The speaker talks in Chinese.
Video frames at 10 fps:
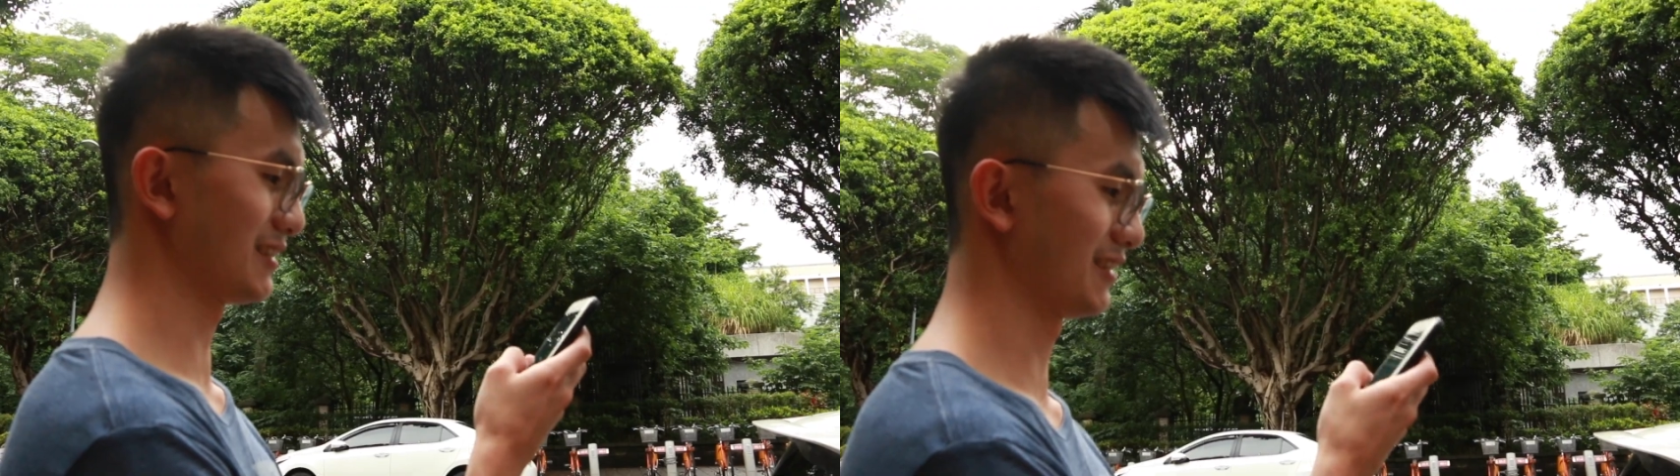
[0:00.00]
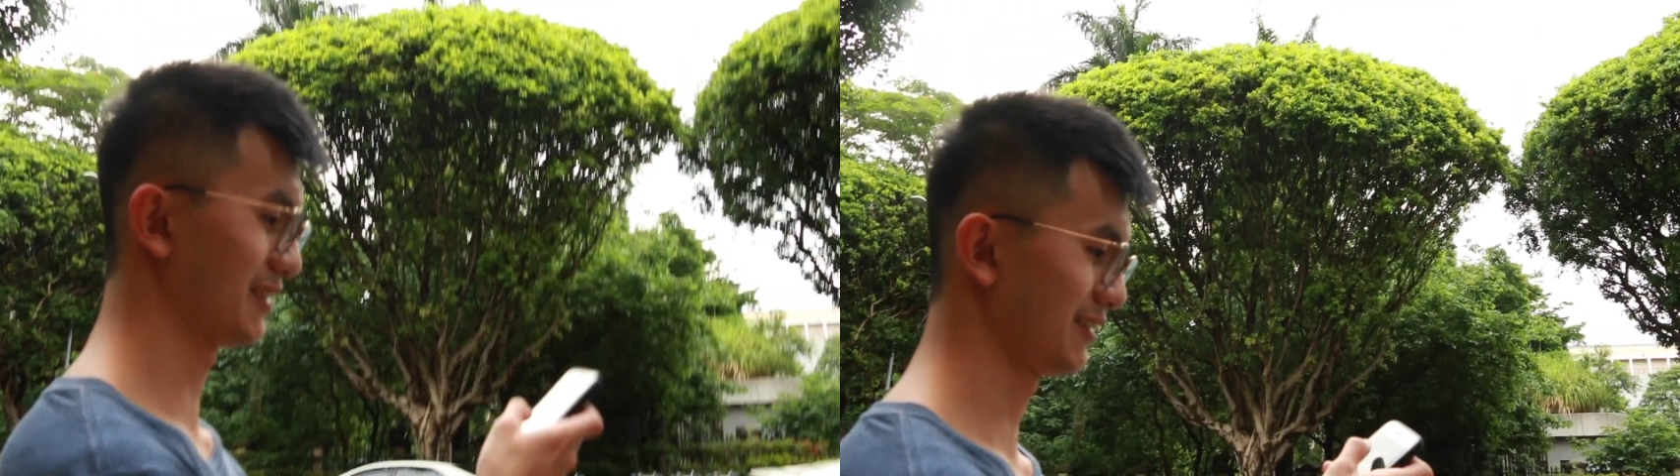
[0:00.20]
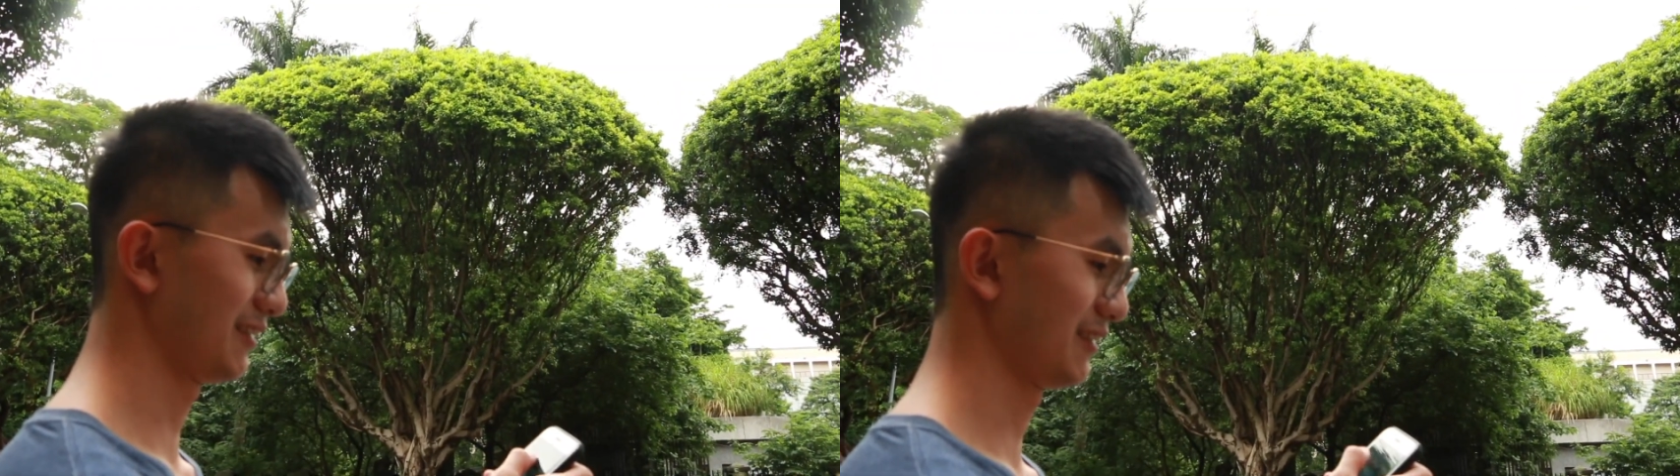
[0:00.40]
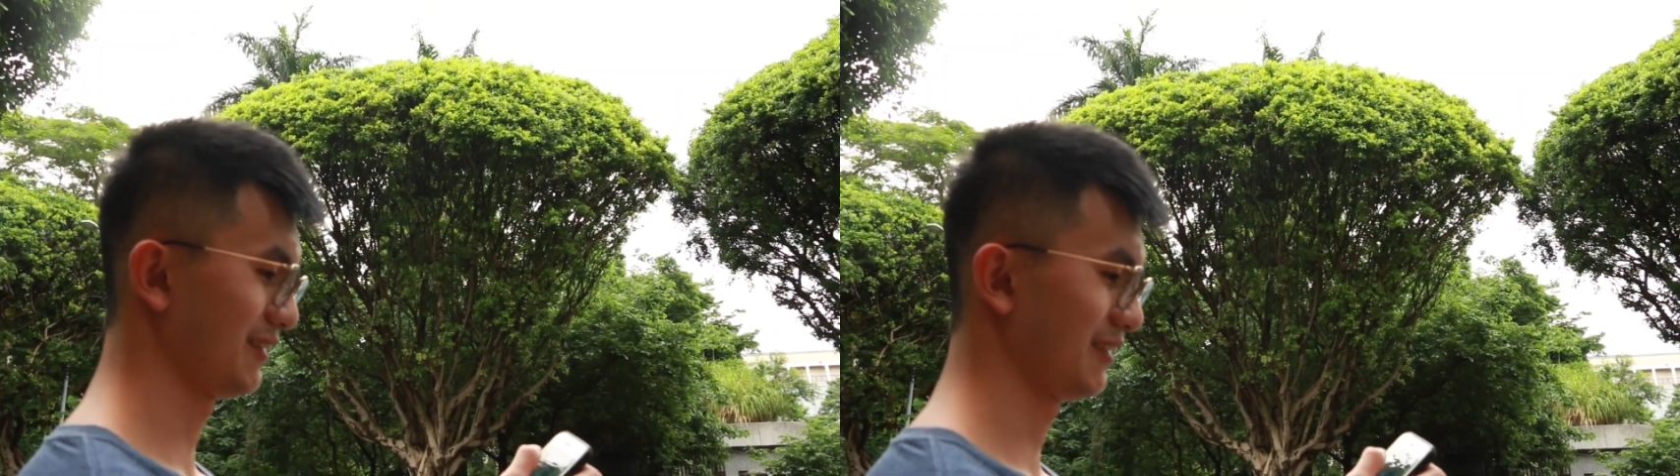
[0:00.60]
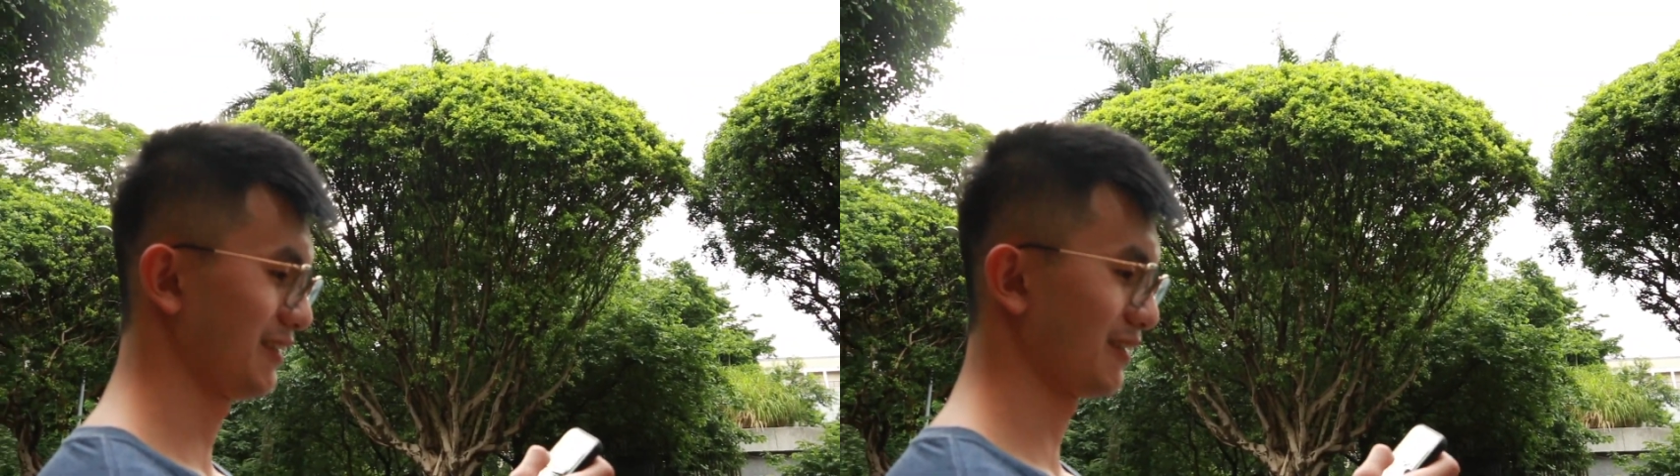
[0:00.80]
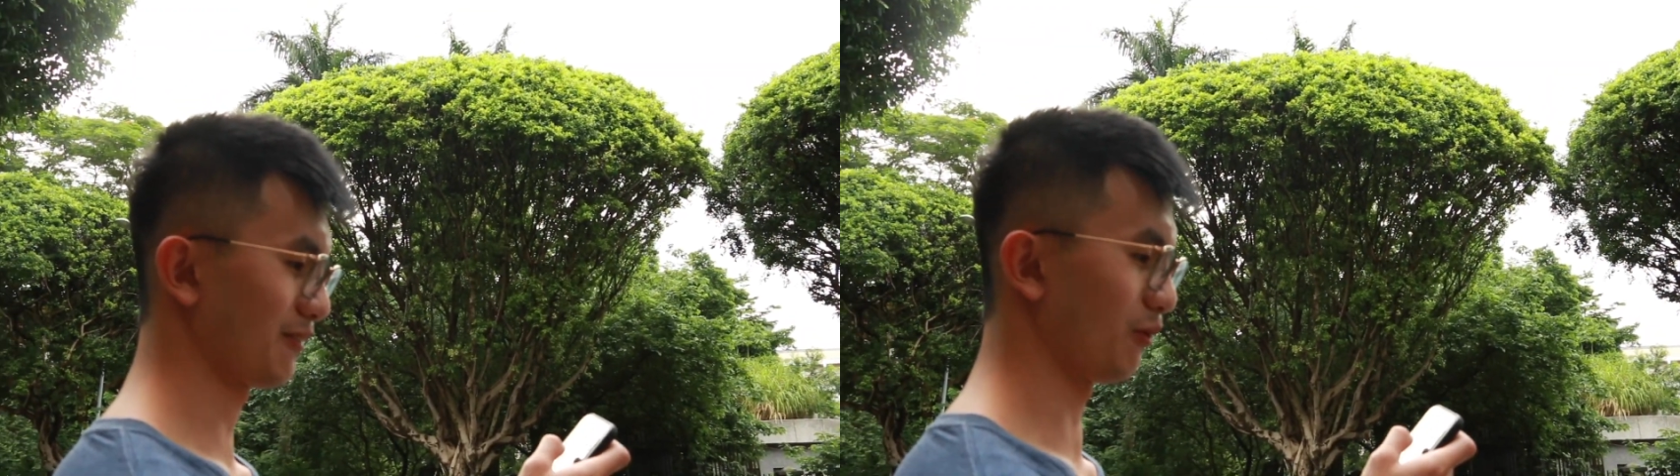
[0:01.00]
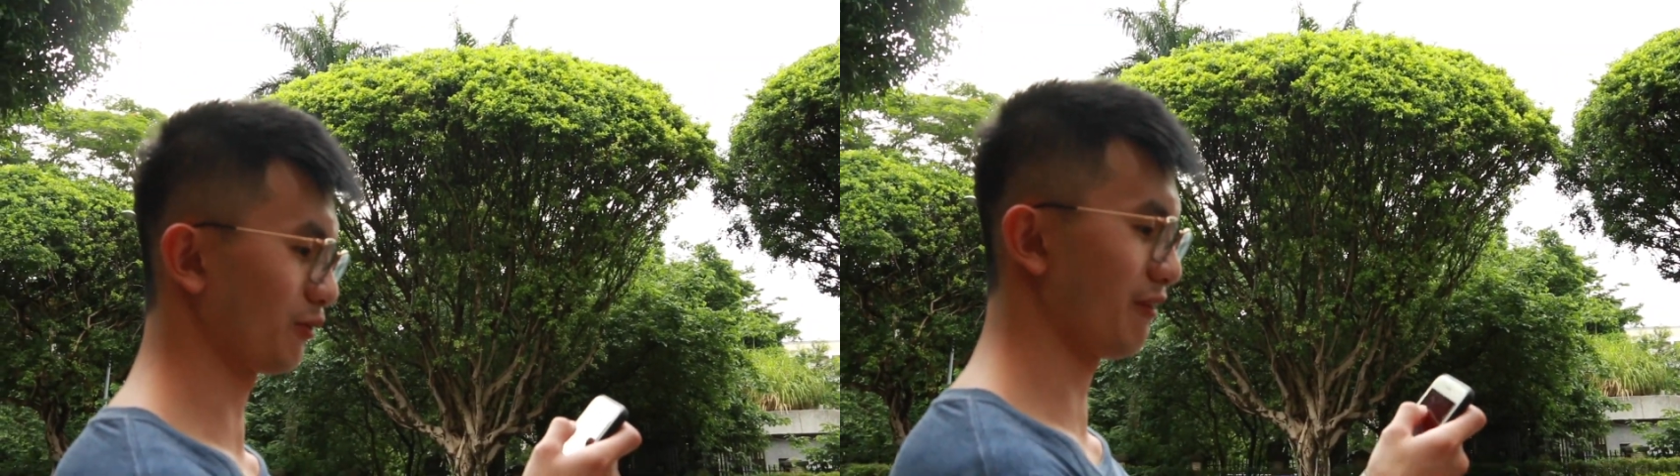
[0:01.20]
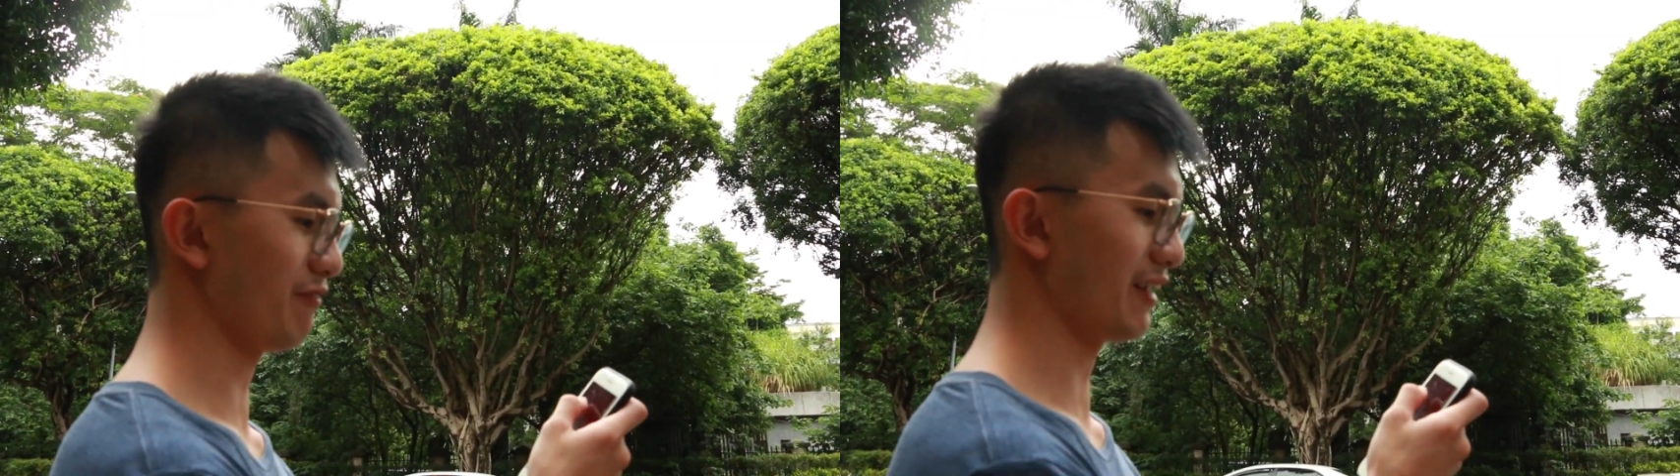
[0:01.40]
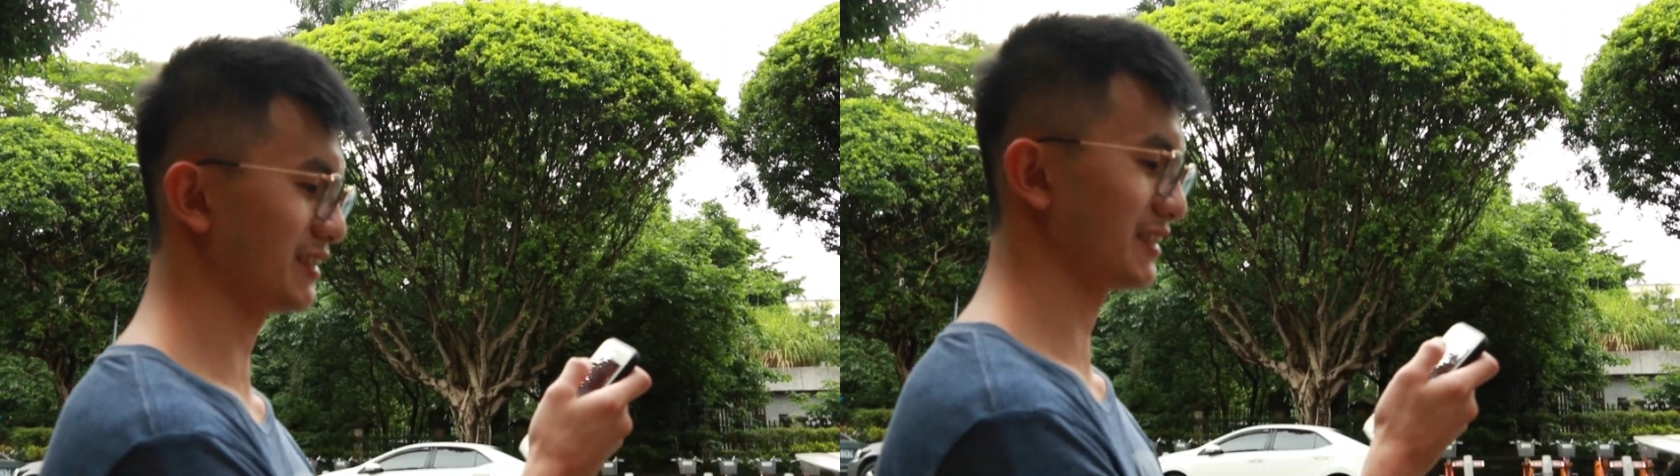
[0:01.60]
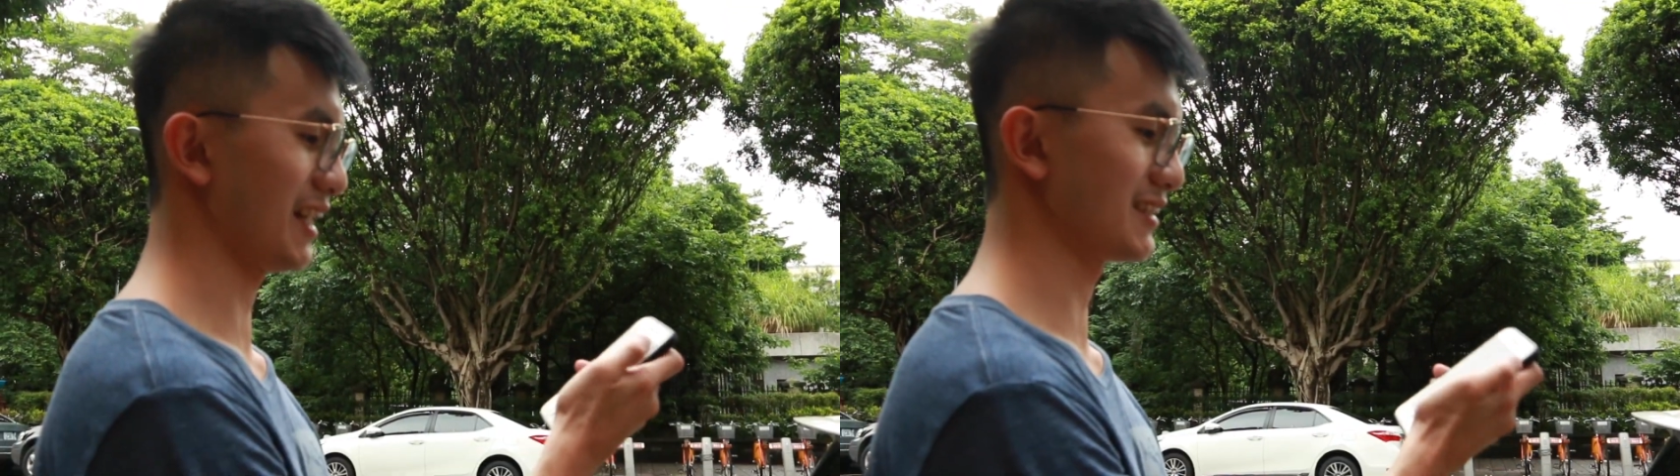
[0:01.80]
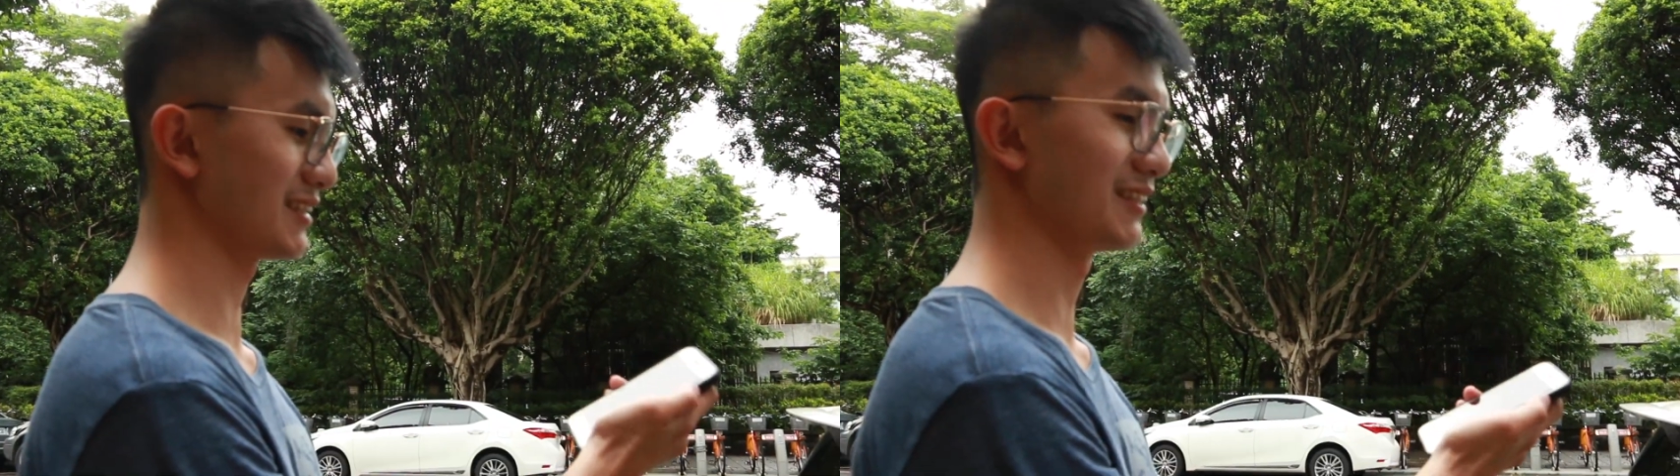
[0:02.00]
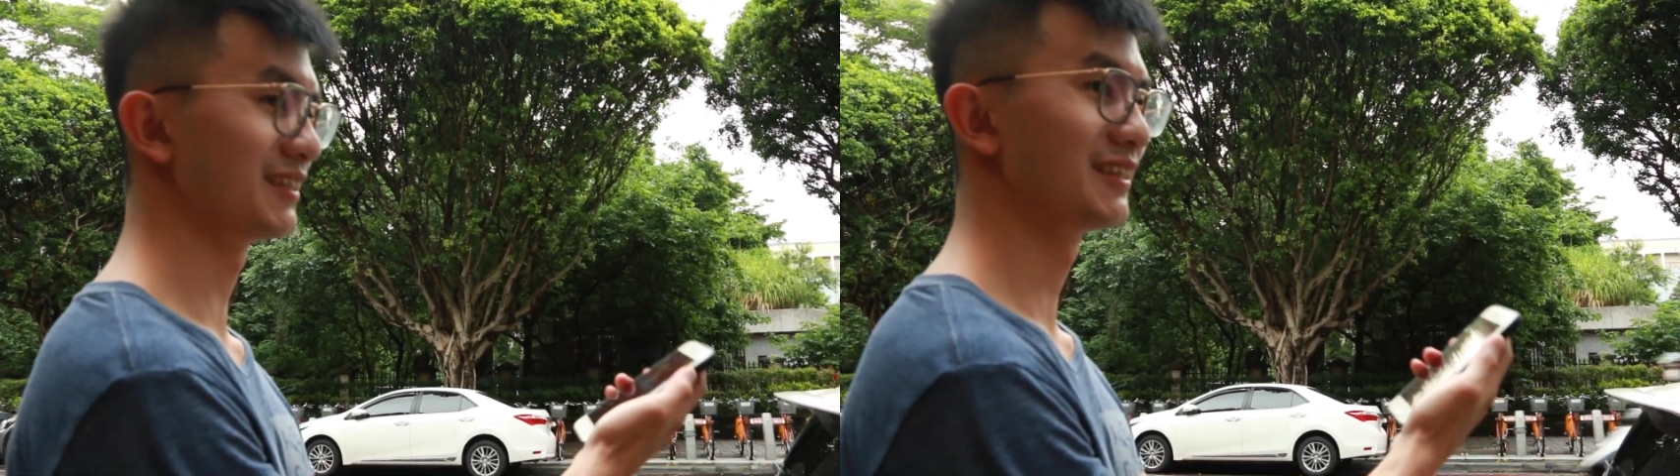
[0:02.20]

次，果断放弃，再一次，